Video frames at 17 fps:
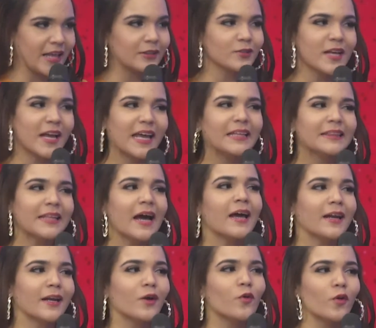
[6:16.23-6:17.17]
Entonces, ¿qué
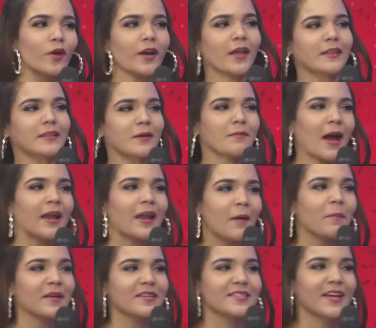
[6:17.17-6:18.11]
tan recurrente van
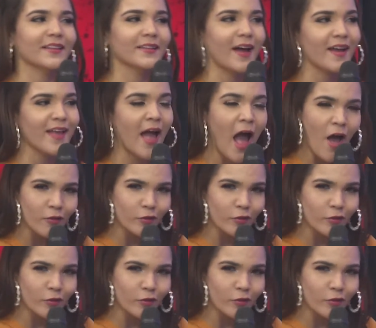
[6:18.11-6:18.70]
las pacientes allá?